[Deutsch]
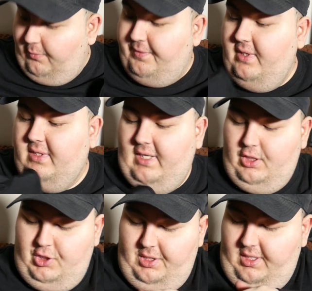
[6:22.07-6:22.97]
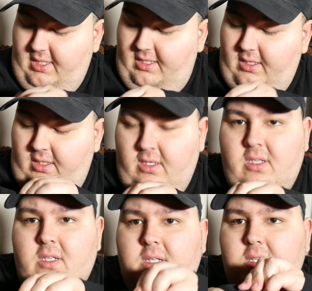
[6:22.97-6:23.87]
hat auch viele Taschen hier.
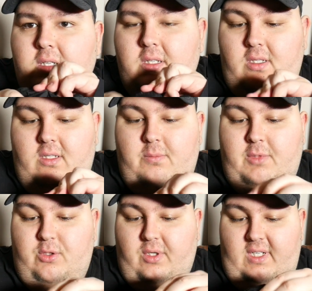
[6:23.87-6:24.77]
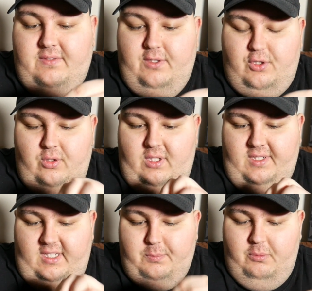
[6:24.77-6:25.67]
Mit so
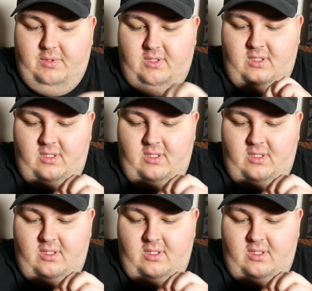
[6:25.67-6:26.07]
Reißverschluss-Dingsbums. Äh,